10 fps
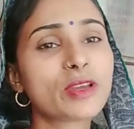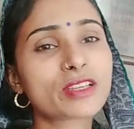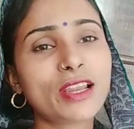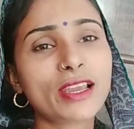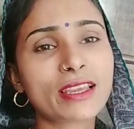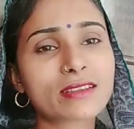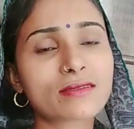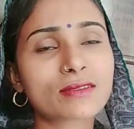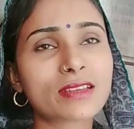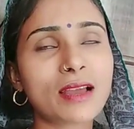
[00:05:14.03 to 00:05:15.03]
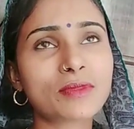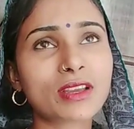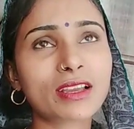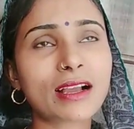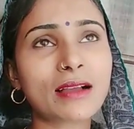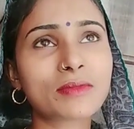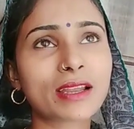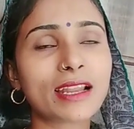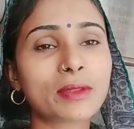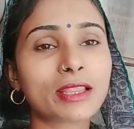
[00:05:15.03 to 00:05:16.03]
सुबह से लेके शाम तक काम
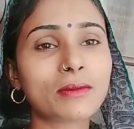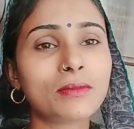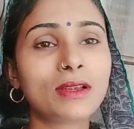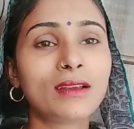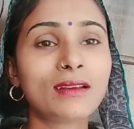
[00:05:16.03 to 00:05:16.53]
करना मतलब